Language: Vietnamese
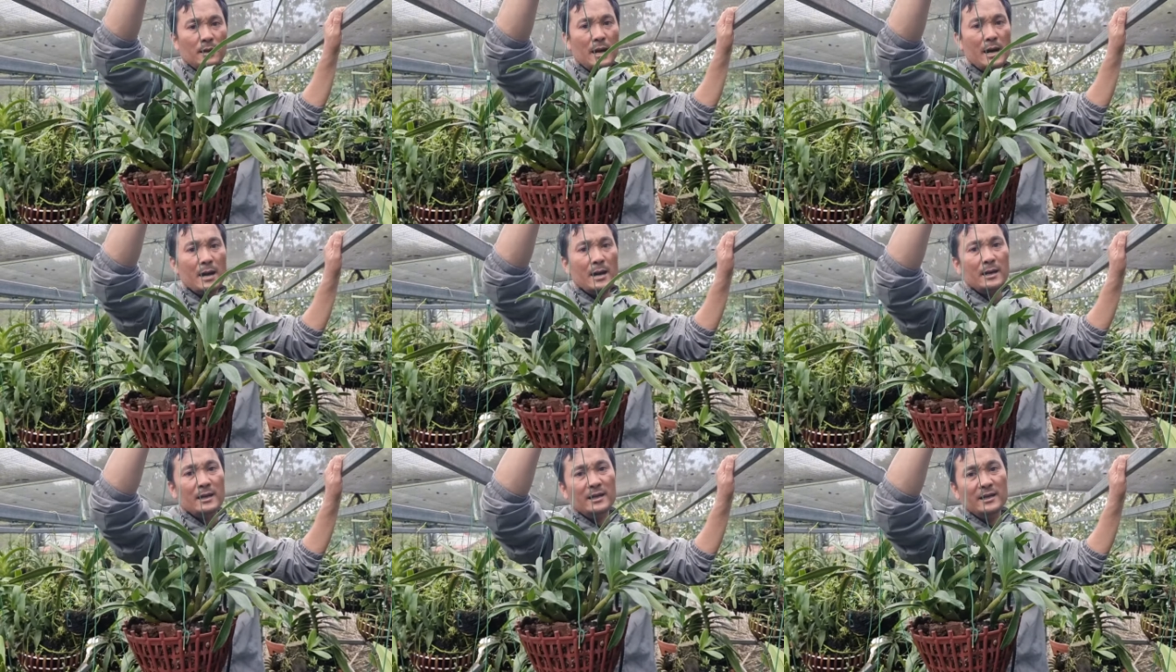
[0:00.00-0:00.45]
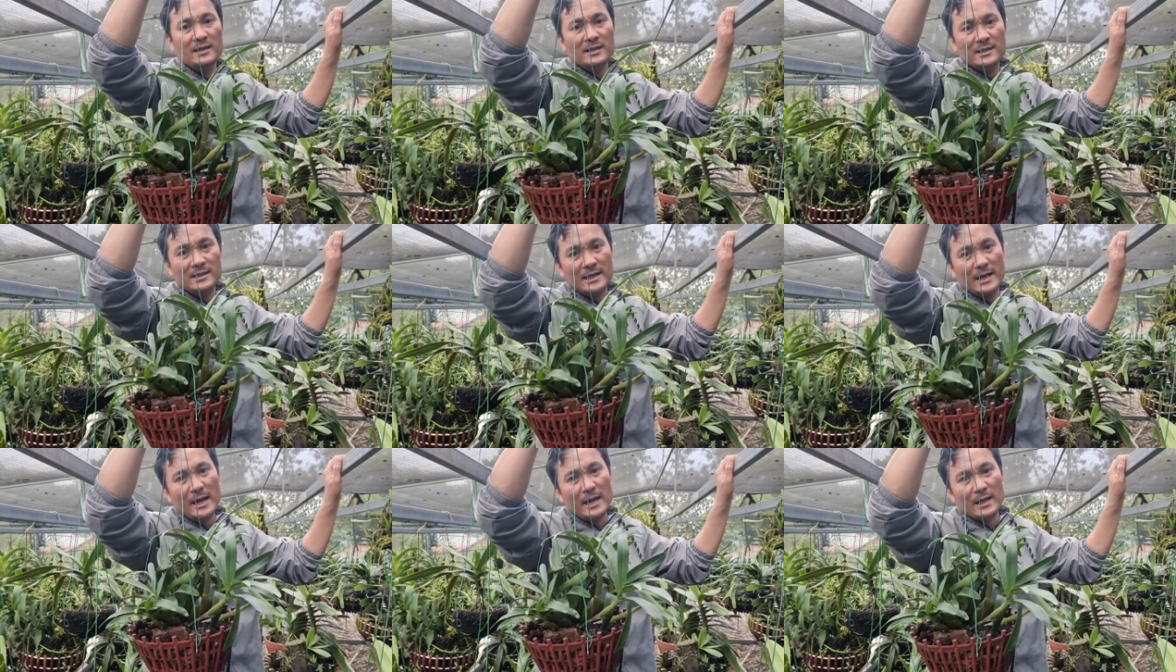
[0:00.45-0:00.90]
A đến
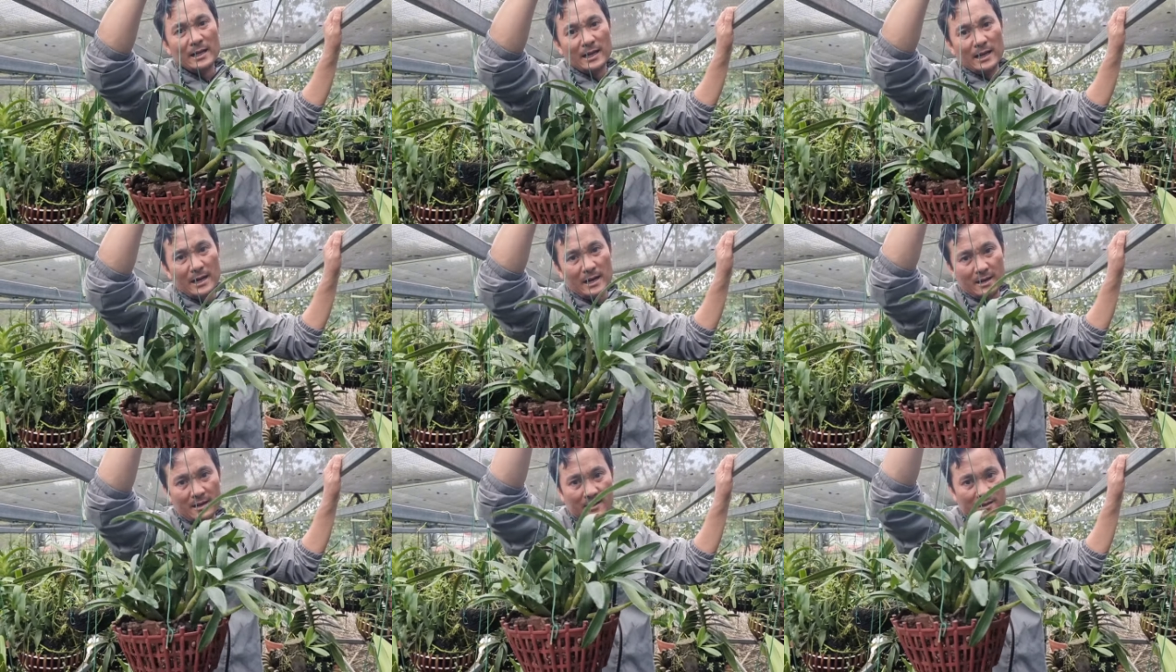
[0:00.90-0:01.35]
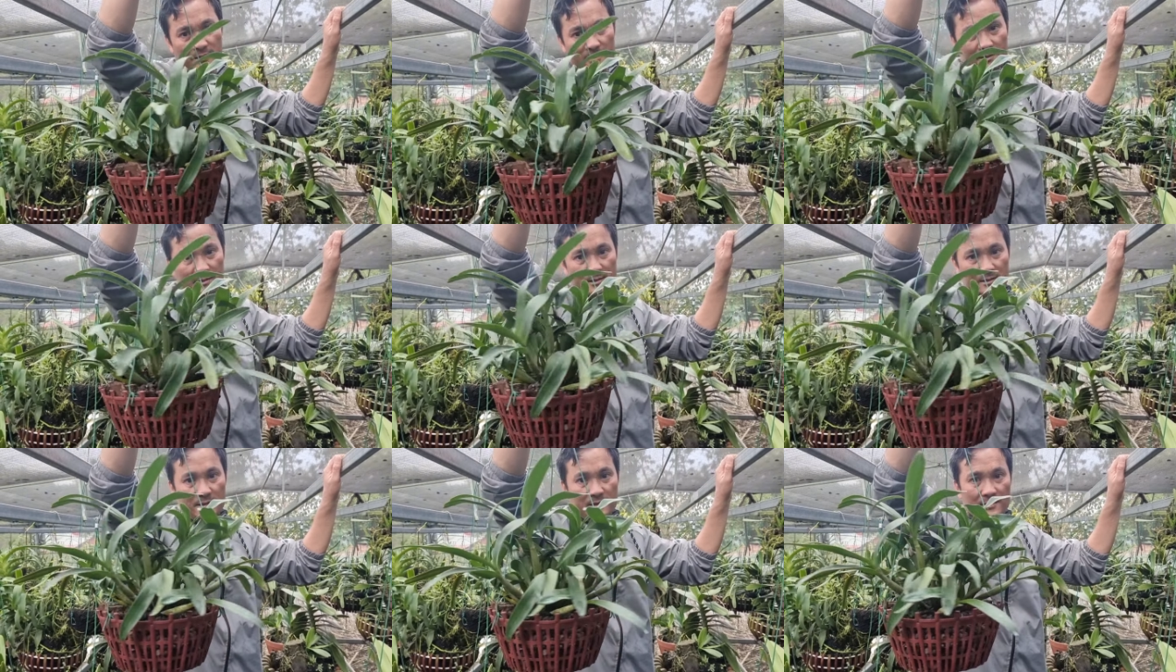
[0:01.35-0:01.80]
Z nha
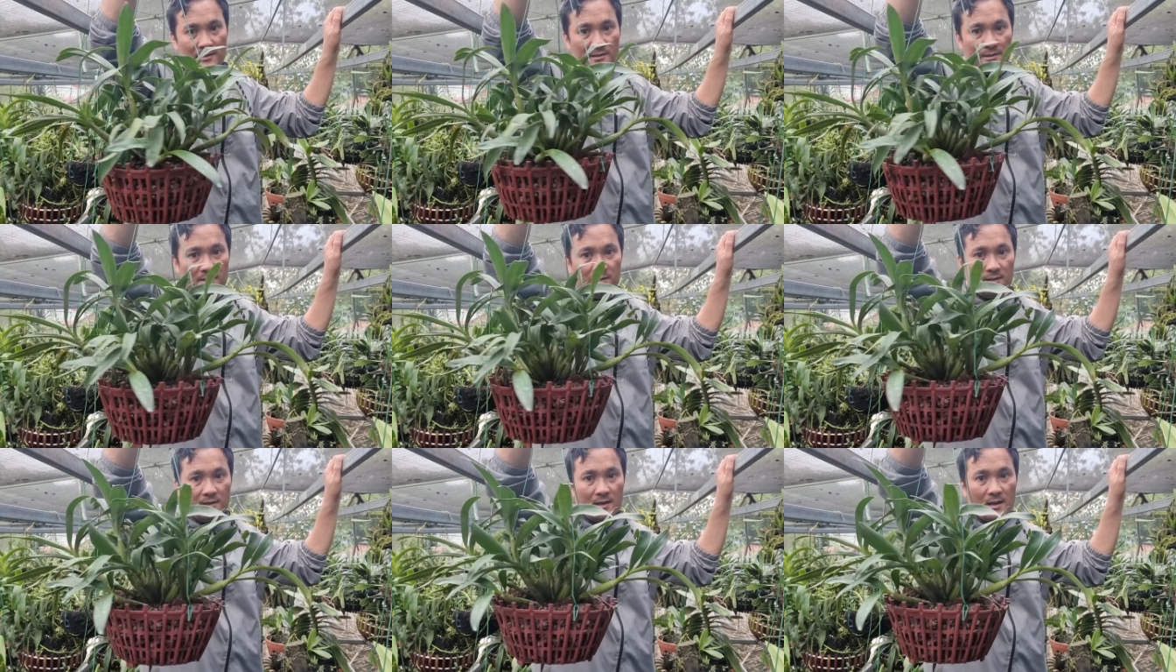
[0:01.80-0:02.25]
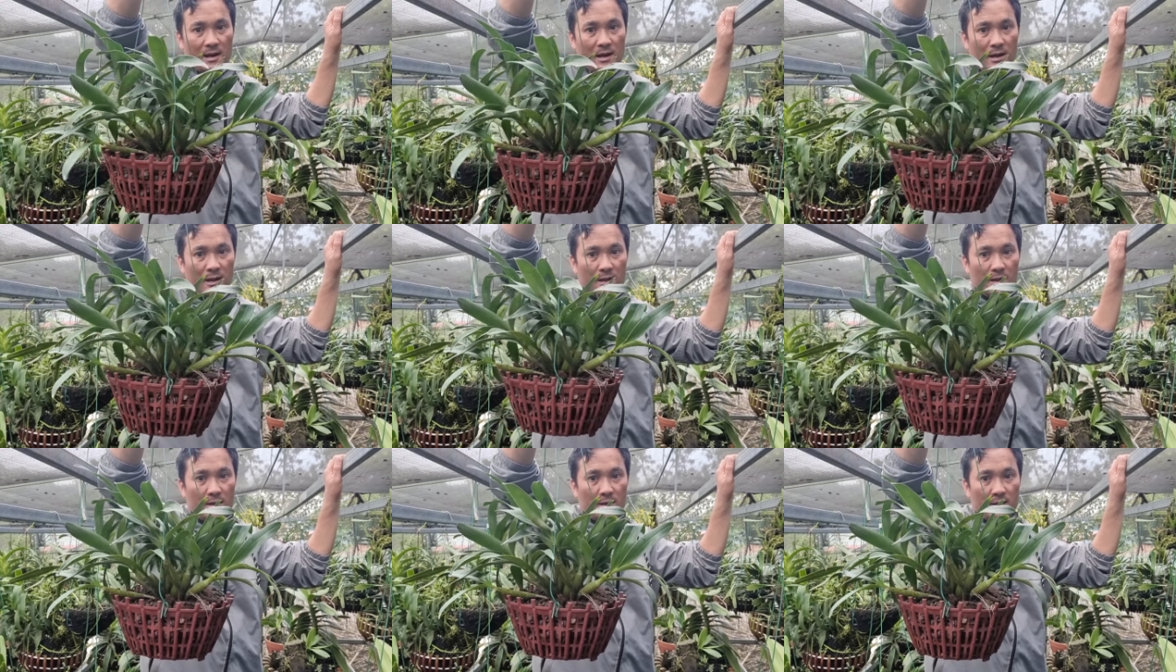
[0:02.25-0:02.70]
Đấy.